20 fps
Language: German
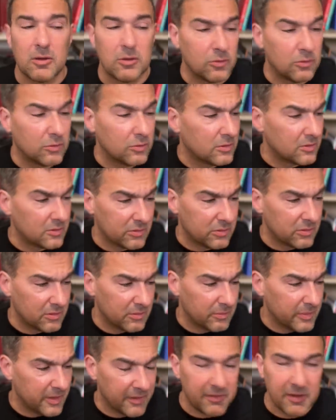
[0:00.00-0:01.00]
Und
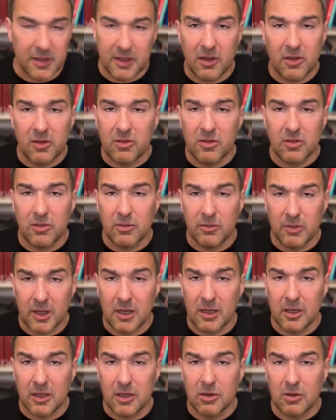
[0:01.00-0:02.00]
mir wird es
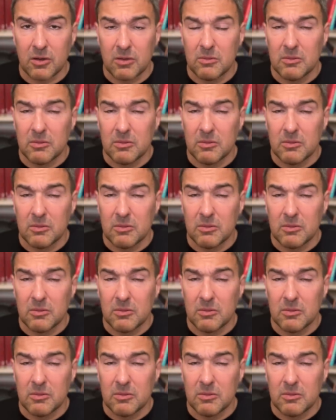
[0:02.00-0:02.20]
wirklich,